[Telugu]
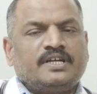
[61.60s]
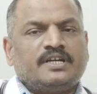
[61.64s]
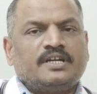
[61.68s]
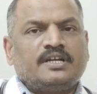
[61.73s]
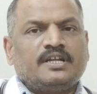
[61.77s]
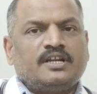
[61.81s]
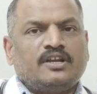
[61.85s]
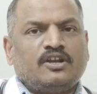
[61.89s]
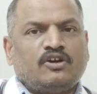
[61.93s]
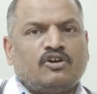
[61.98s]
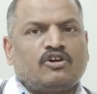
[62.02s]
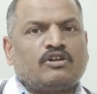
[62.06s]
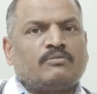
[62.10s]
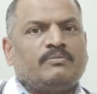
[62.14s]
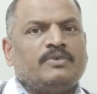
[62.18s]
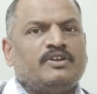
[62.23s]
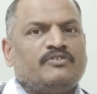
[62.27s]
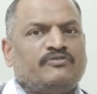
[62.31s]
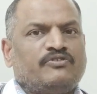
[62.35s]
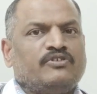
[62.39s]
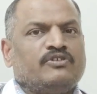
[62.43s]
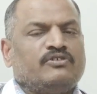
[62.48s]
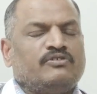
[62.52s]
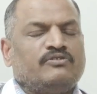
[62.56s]
ఏంటంటే
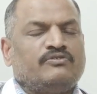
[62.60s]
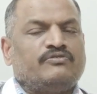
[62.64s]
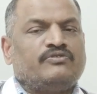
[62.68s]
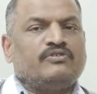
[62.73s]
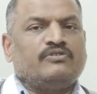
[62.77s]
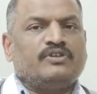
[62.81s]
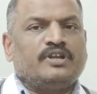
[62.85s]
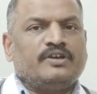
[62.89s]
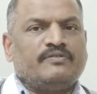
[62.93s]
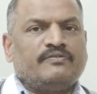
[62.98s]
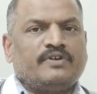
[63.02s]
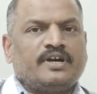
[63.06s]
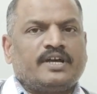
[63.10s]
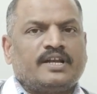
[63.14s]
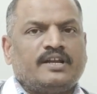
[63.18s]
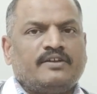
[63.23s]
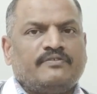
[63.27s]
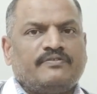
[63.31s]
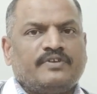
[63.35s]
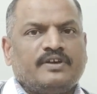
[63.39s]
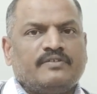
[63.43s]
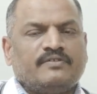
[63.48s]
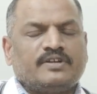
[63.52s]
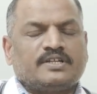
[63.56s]
నార్మల్ ఫ్లూ ఫ్లూని
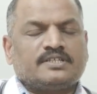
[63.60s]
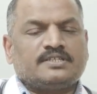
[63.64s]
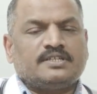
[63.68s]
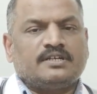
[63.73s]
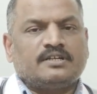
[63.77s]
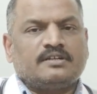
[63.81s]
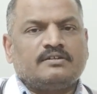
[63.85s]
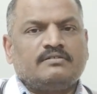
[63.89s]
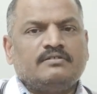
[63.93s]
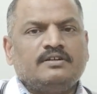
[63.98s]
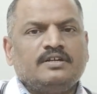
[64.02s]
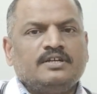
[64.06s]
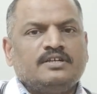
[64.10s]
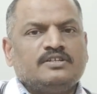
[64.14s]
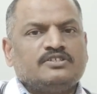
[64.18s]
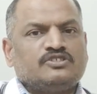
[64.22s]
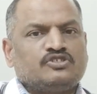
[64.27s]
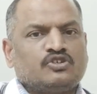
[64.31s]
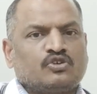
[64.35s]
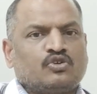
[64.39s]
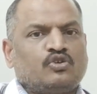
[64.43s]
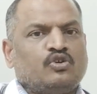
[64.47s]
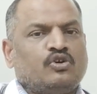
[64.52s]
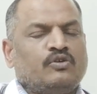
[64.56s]
వైరల్ ఫీవర్స్ అంటాం
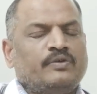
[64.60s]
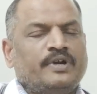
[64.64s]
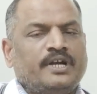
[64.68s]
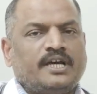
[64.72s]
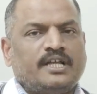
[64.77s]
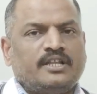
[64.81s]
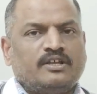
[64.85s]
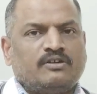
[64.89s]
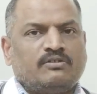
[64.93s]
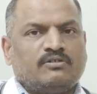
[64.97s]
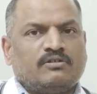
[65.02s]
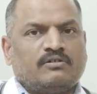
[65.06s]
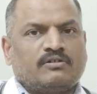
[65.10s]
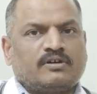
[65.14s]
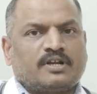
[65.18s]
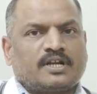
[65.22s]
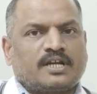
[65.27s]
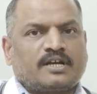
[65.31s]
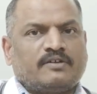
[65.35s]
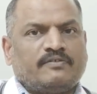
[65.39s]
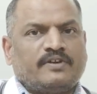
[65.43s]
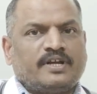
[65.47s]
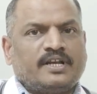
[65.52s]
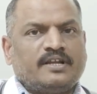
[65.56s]
సో కోవిడ్ అది కూడా ఒక
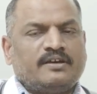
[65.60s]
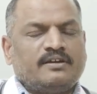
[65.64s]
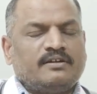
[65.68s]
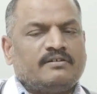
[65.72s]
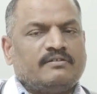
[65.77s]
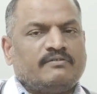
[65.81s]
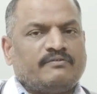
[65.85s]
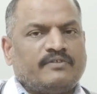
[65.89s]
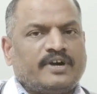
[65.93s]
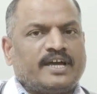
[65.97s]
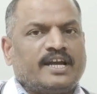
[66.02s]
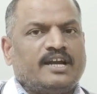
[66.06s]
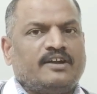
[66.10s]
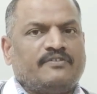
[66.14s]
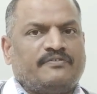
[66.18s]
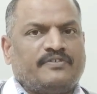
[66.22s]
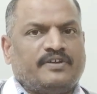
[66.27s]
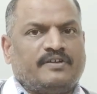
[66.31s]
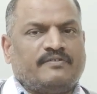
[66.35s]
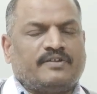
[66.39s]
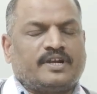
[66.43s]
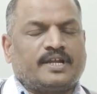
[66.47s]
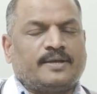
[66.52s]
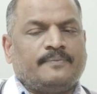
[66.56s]
రకమైన వైరల్
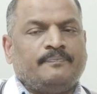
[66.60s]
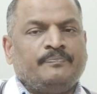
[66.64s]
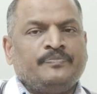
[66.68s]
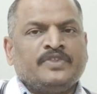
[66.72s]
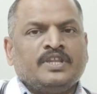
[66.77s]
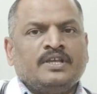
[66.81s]
ఫీవరే